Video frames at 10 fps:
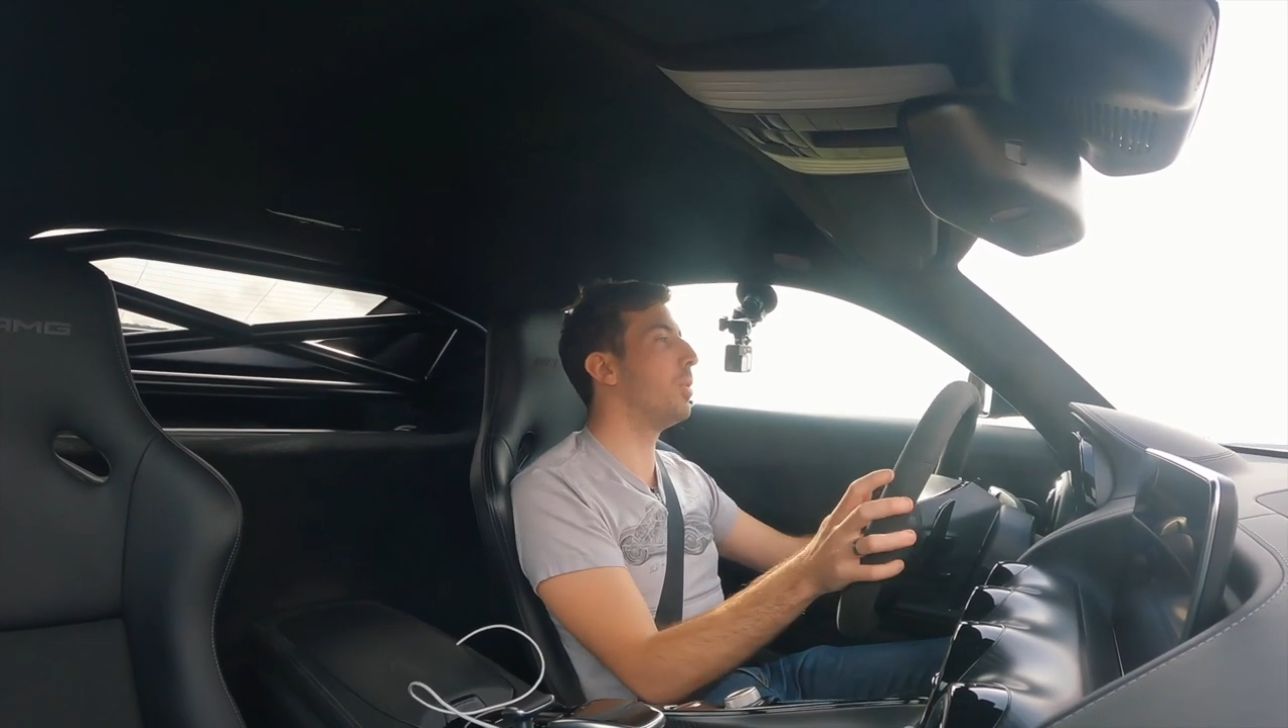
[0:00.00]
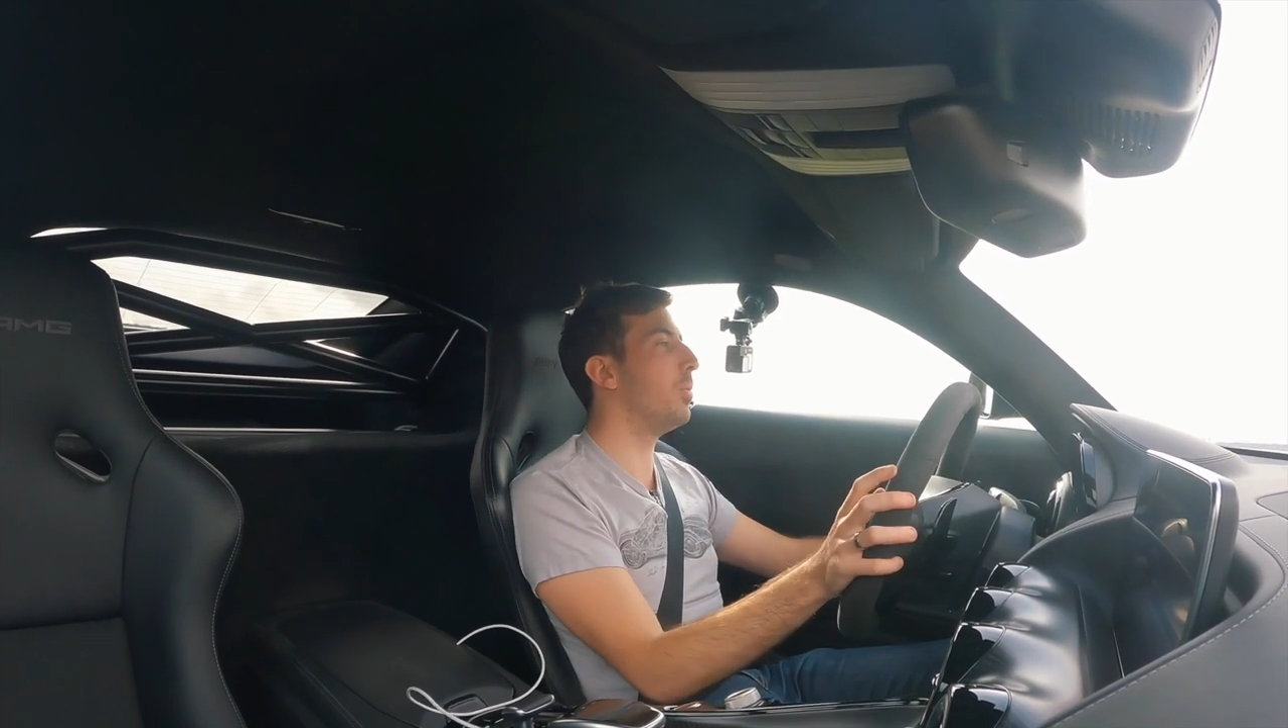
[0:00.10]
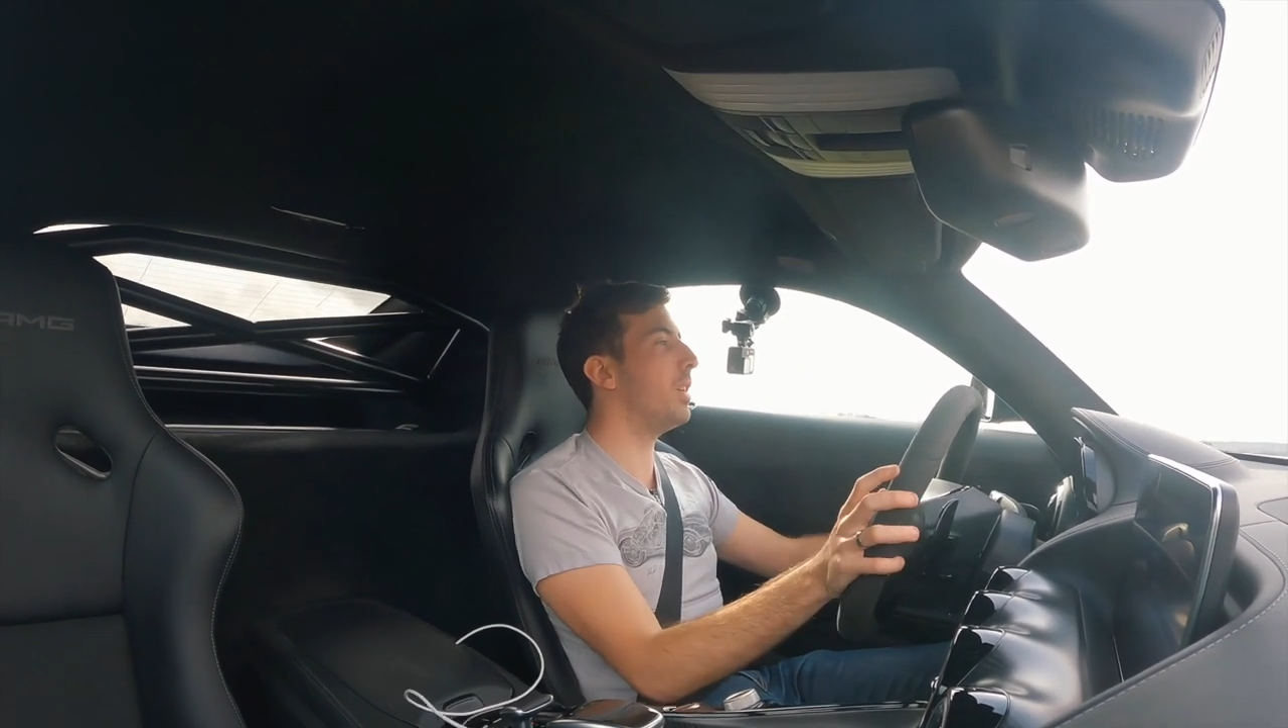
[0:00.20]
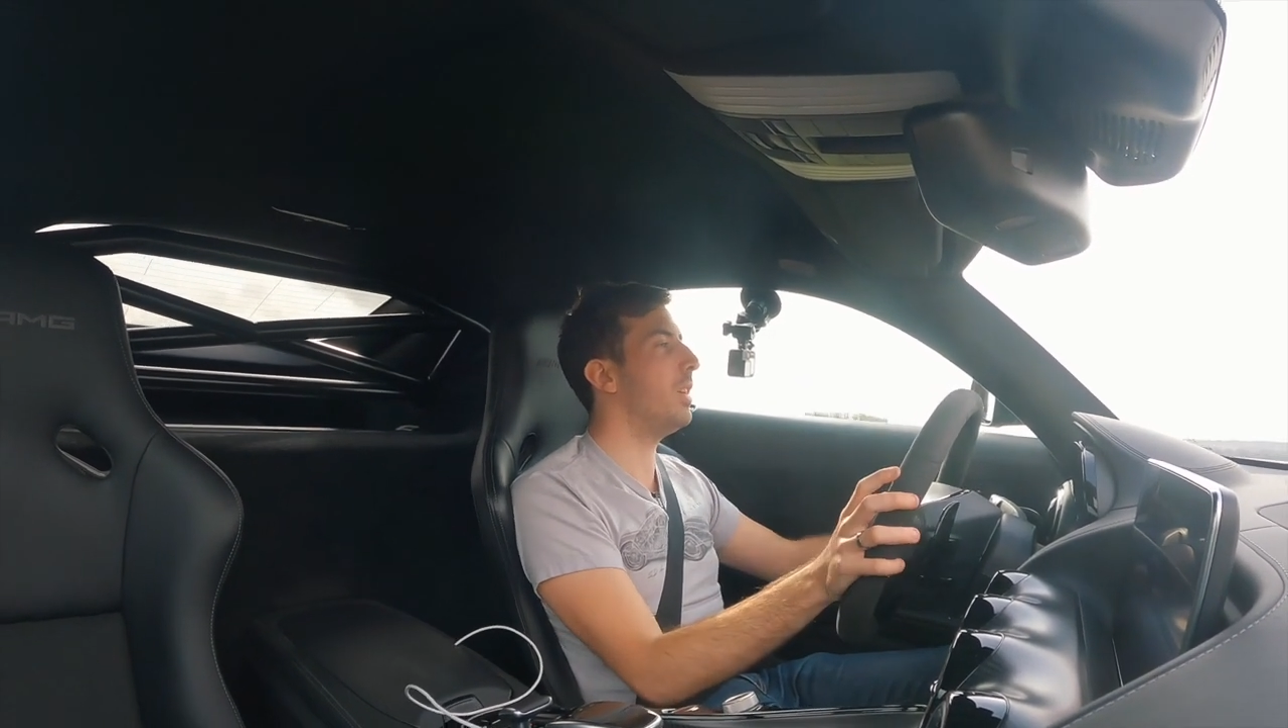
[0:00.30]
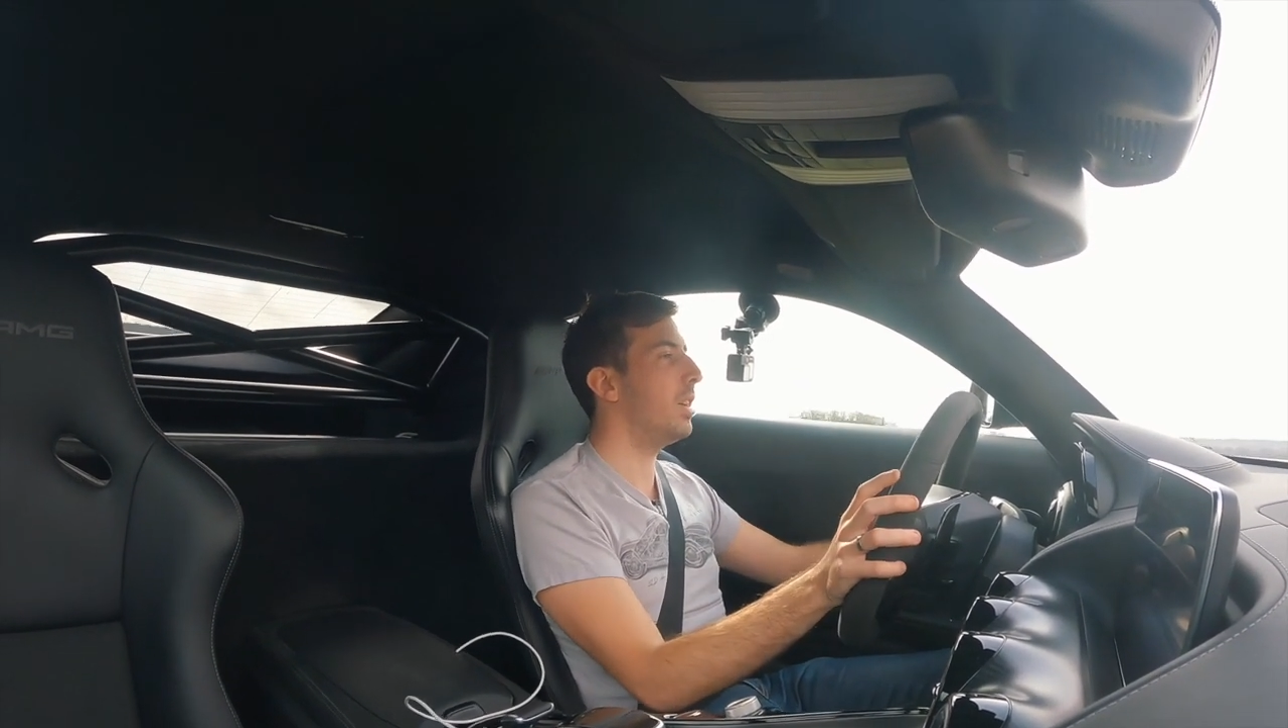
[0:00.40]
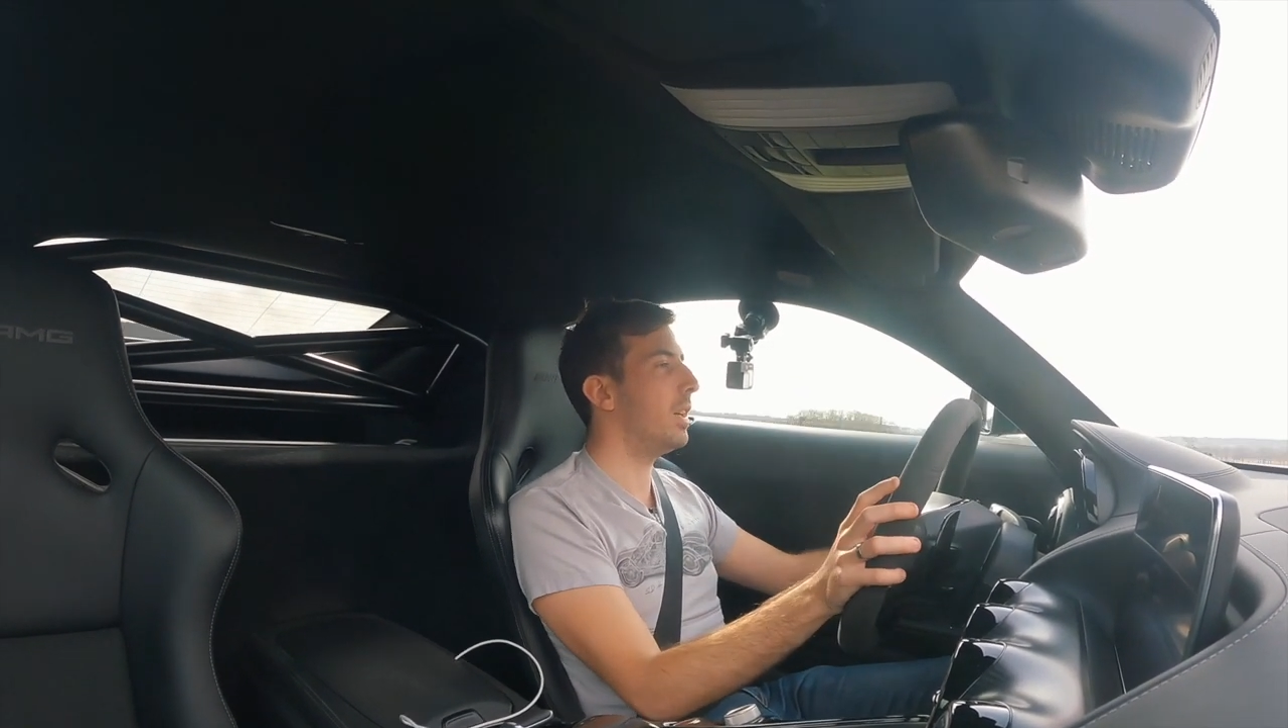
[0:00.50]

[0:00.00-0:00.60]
aimé.